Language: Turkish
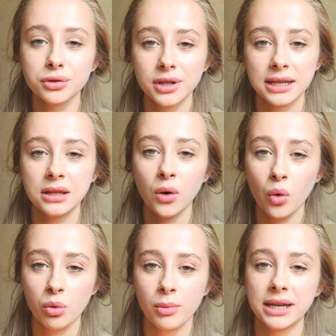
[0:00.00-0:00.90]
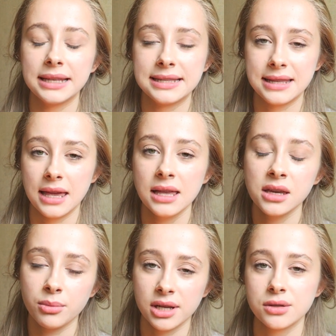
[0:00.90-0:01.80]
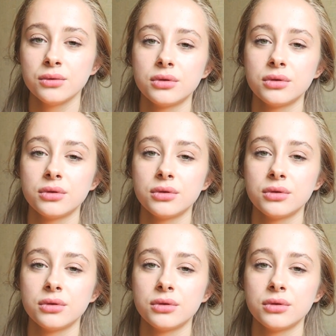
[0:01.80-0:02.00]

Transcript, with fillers: Türkiye'de okumak isteyen yabancı